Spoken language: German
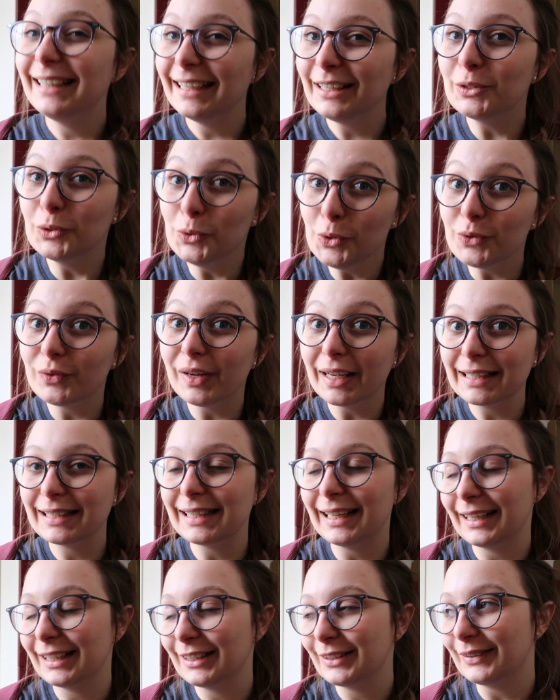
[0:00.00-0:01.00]
die geht gut weg,
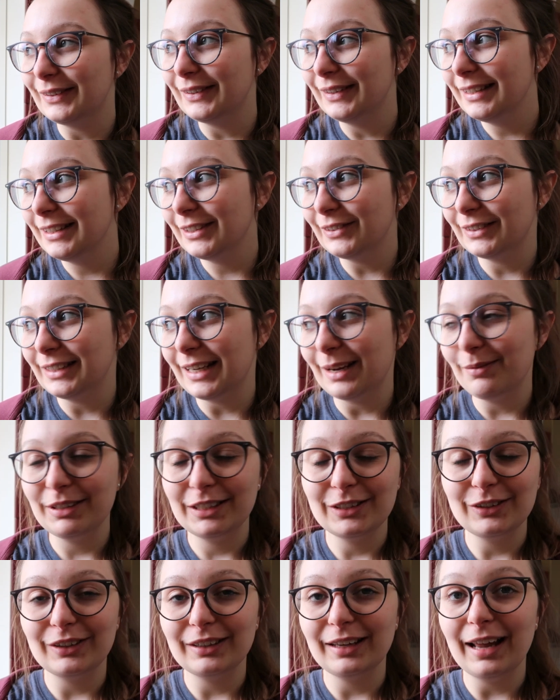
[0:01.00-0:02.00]
sage ich euch. Und da habe
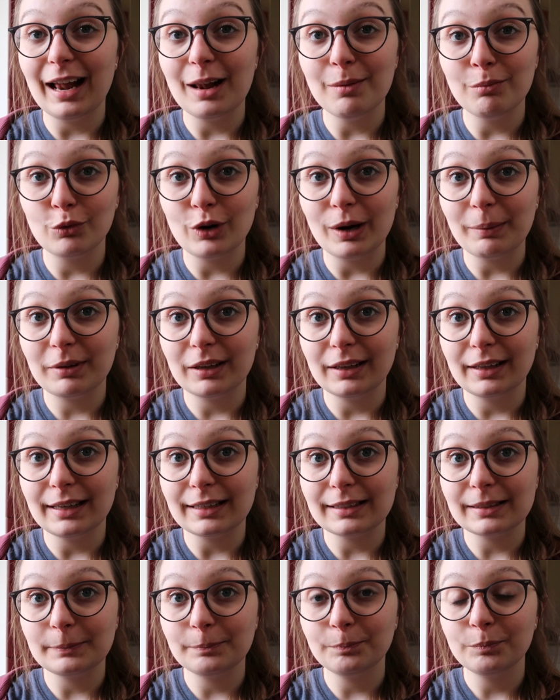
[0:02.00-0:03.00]
ich noch einen halben Wrap
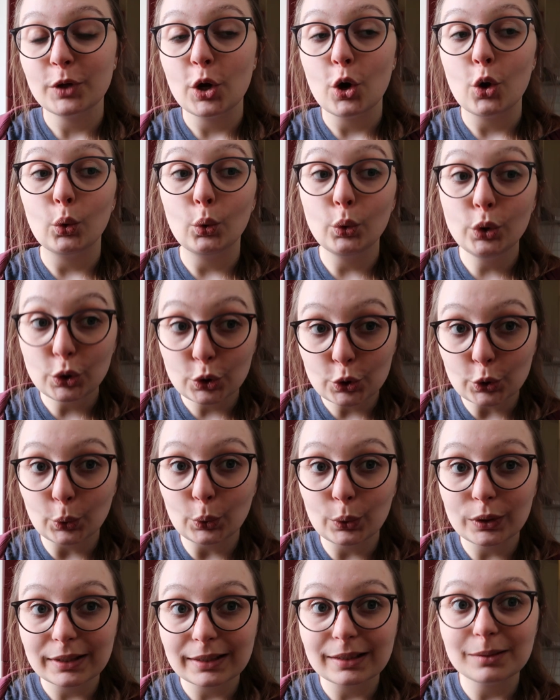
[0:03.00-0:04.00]
gegessen und einen
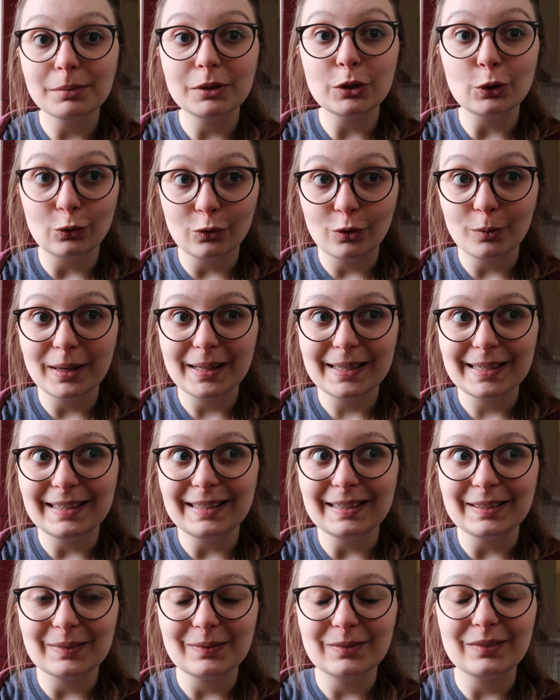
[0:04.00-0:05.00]
Toast mit Ovo
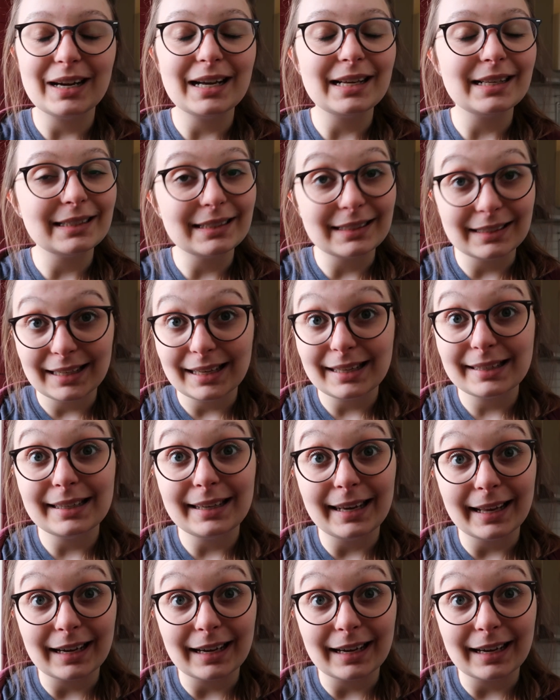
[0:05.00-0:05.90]
Maltine. War sehr, sehr